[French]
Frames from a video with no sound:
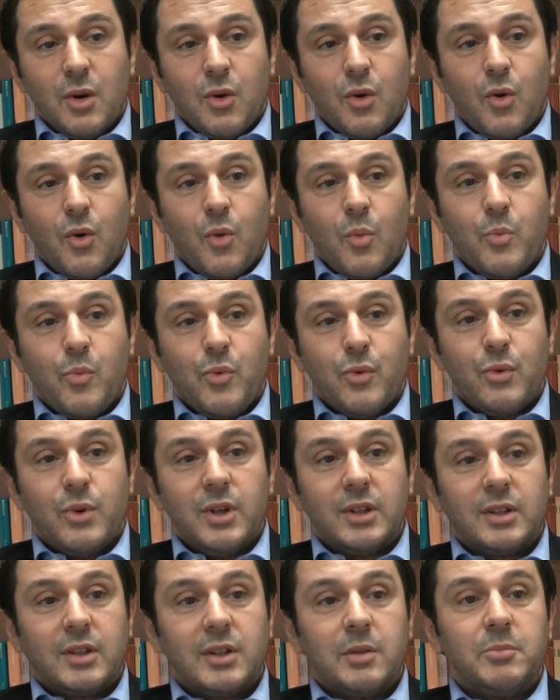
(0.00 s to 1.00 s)
On peut
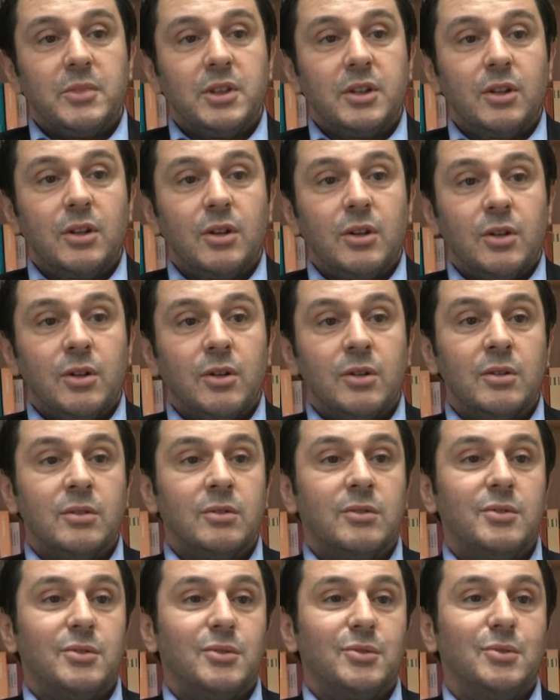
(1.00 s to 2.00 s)
être un migrant
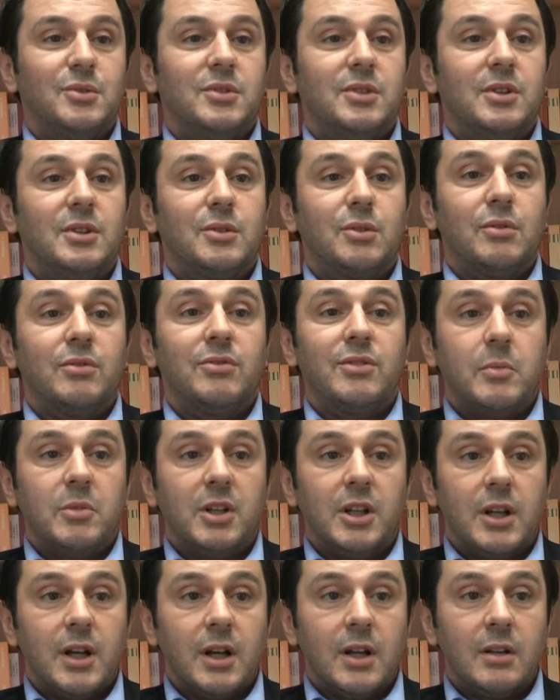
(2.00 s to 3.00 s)
au titre
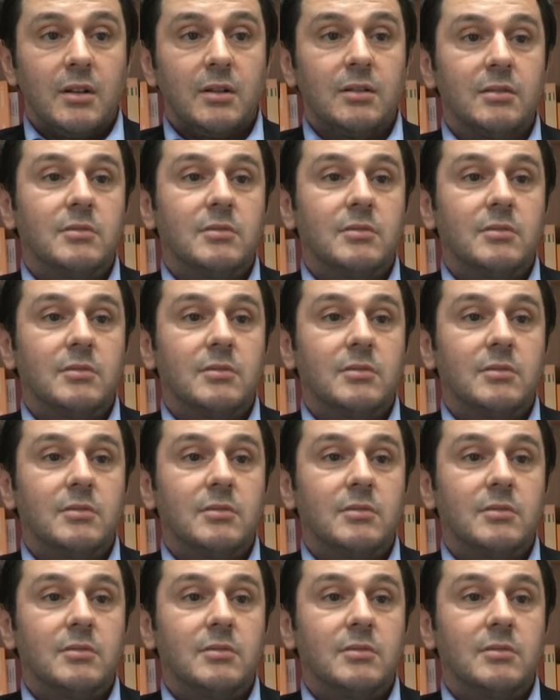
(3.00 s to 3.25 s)
familial,